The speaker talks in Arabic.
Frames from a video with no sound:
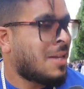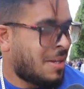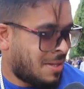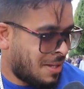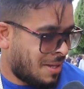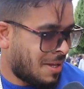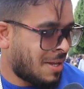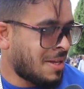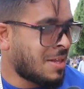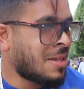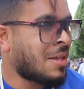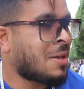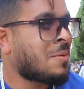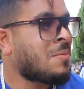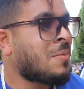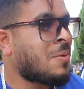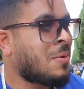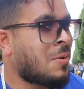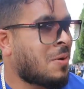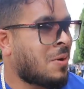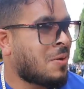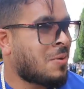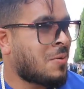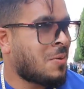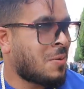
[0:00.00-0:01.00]
تنهزك من
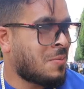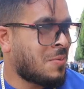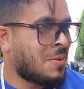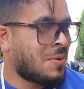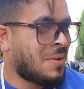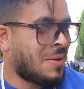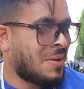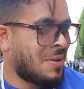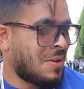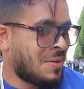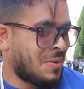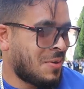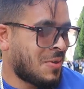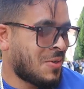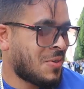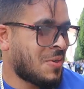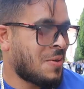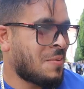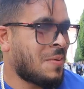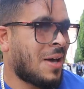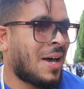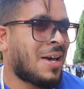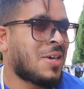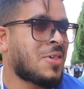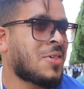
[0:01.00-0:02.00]
غدوه من غدوه
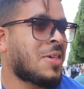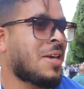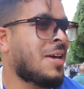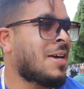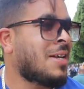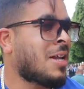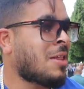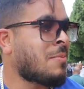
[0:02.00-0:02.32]
الجمعه الجايه